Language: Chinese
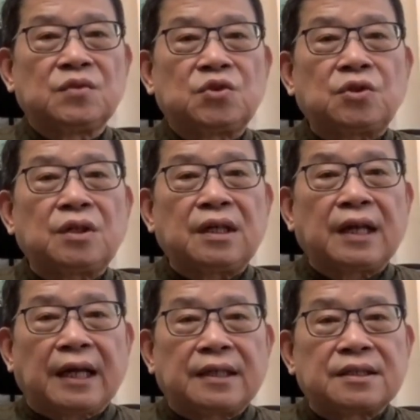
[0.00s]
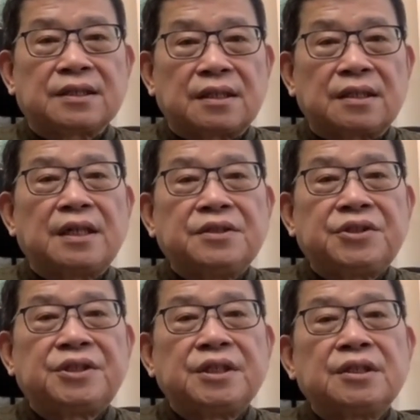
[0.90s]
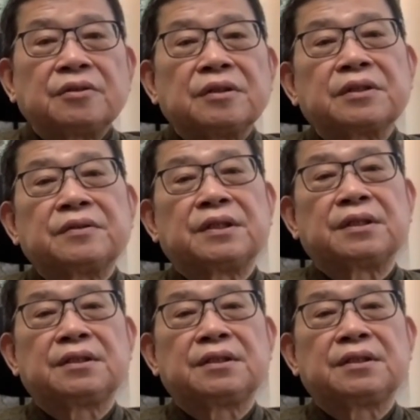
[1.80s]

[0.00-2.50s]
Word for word: 最难的是人心的回归，